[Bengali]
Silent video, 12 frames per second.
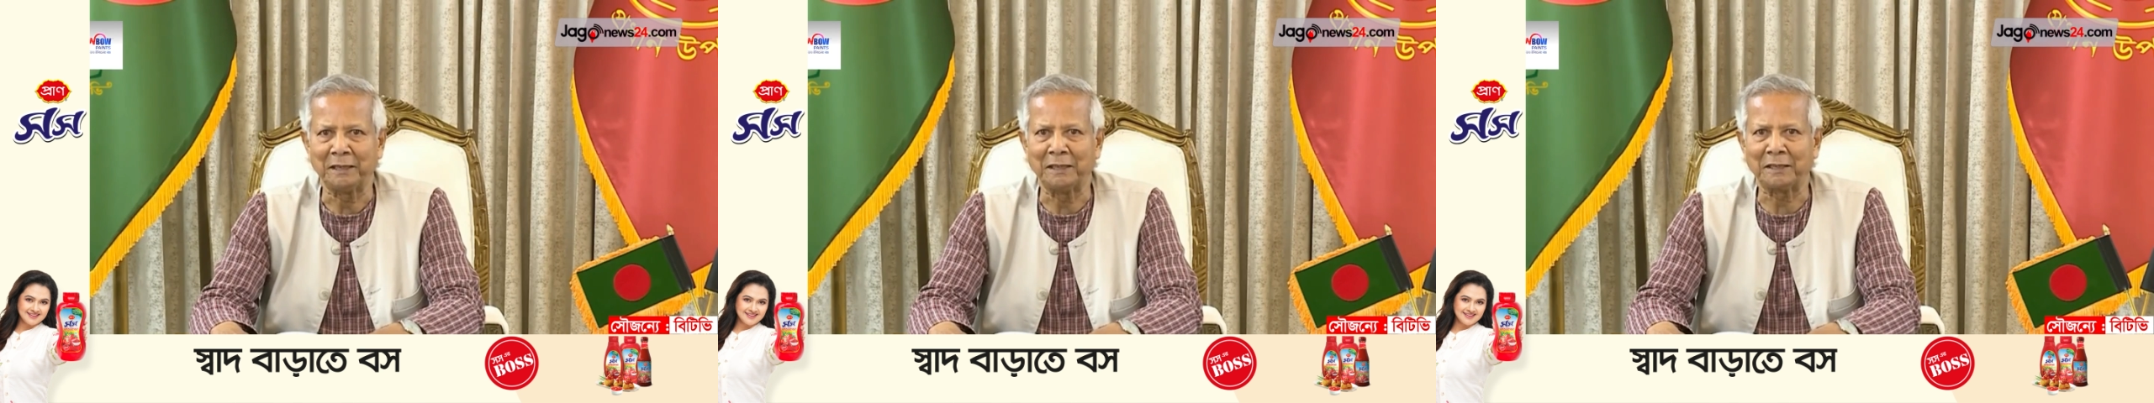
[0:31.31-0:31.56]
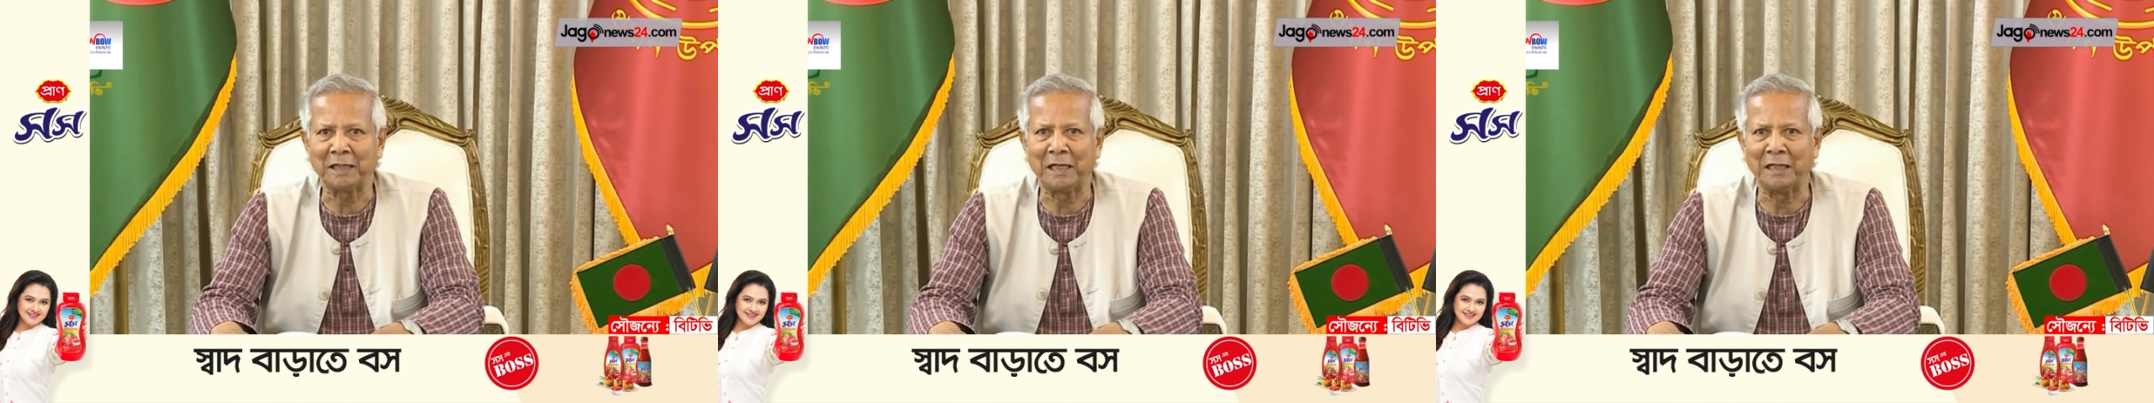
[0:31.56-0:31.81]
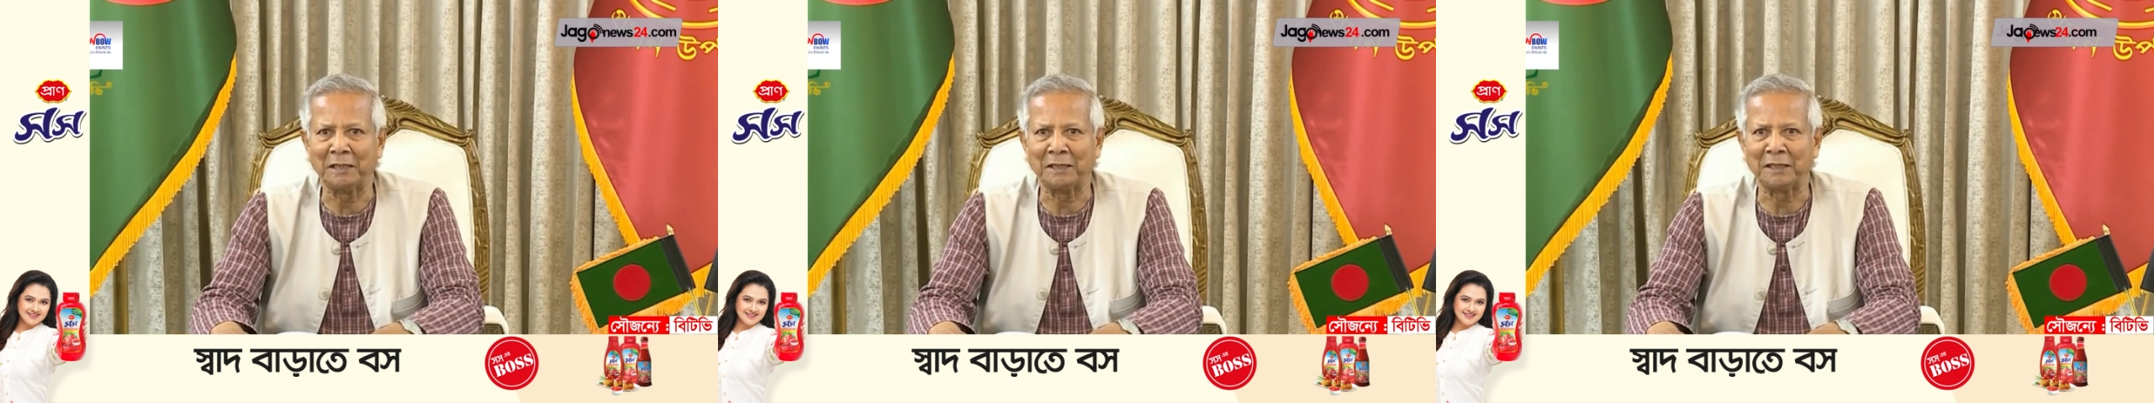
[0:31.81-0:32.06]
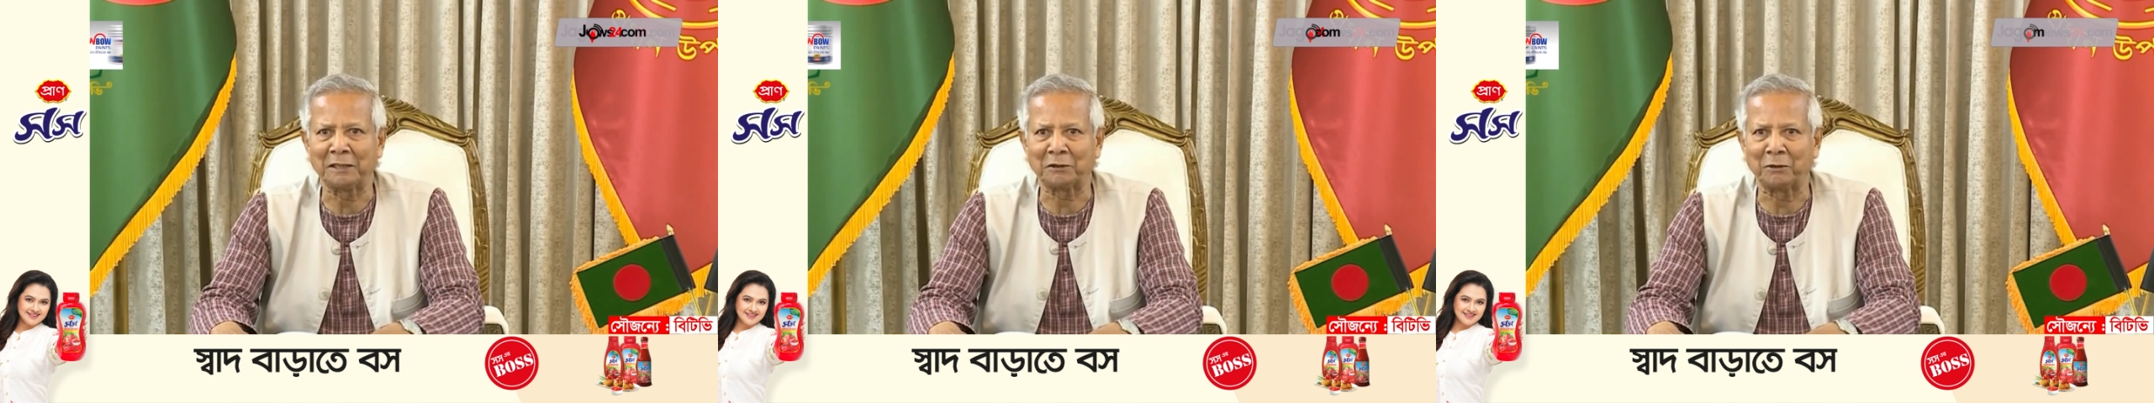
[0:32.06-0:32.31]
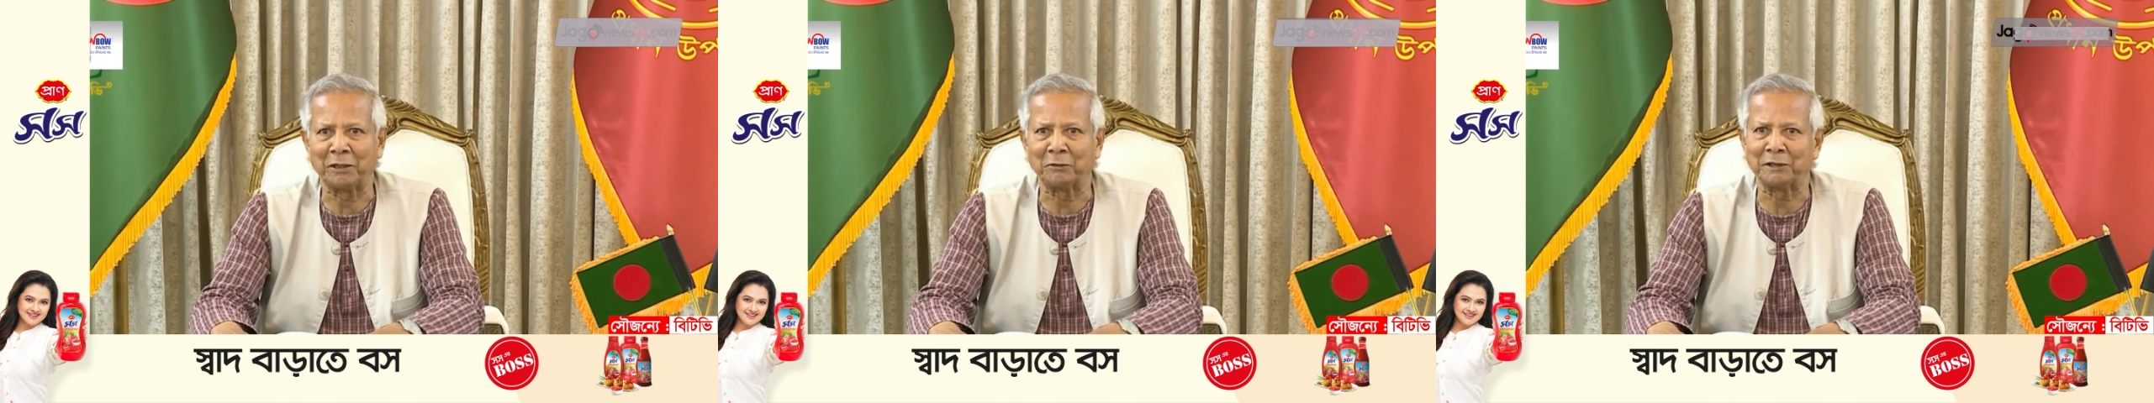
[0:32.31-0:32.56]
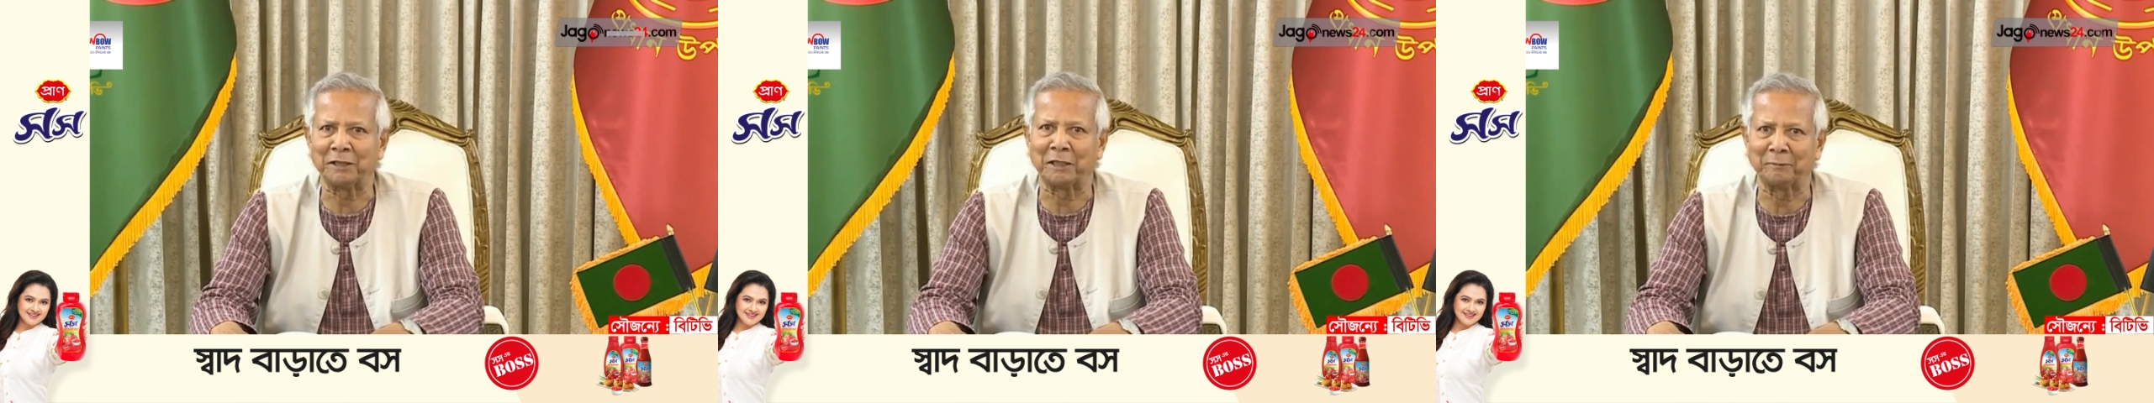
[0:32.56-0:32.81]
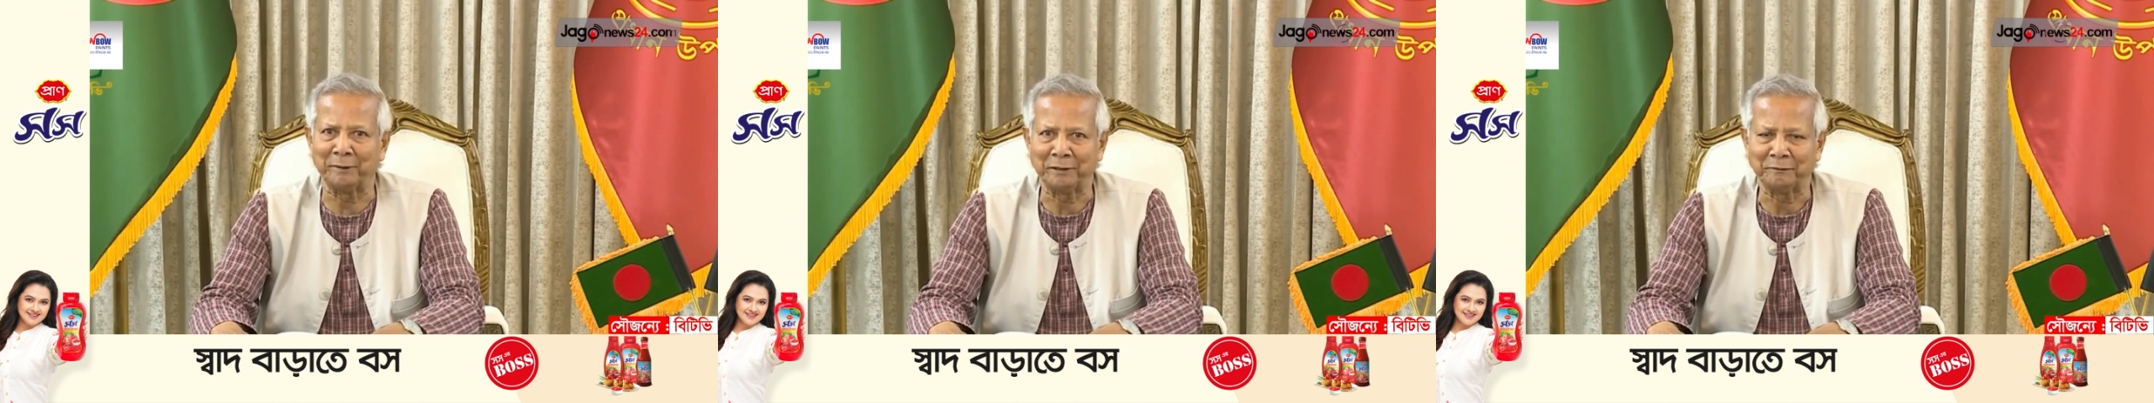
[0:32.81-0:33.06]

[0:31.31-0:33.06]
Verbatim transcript: এই তালিকা হালনাগাদ করা হতে